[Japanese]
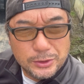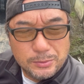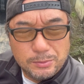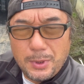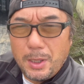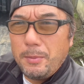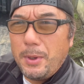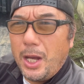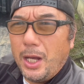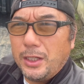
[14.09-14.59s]

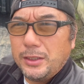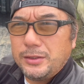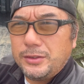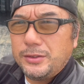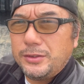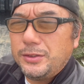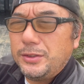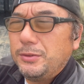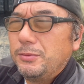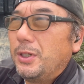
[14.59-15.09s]
まあまあ
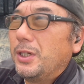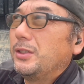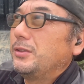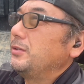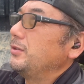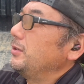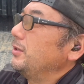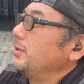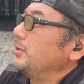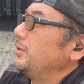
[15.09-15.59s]
暑いは
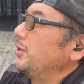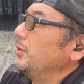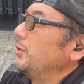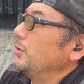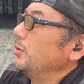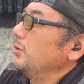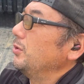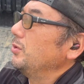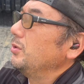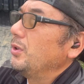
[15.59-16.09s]
暑いんですけ
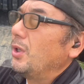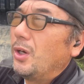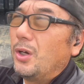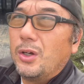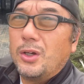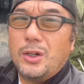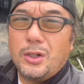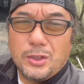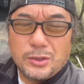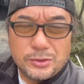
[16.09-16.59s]
ど、な
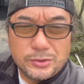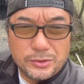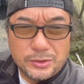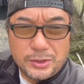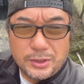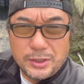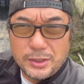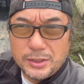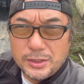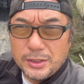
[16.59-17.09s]
んか
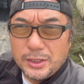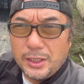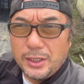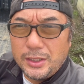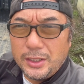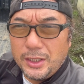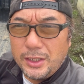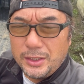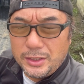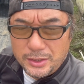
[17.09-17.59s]
すっきりしない
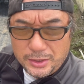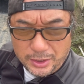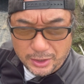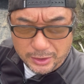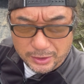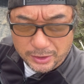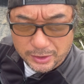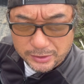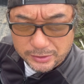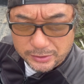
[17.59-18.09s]
天気な
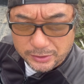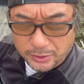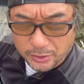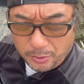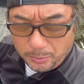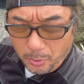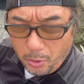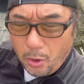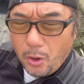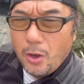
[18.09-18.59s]
んですけ
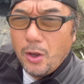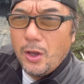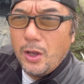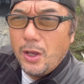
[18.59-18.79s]
ども、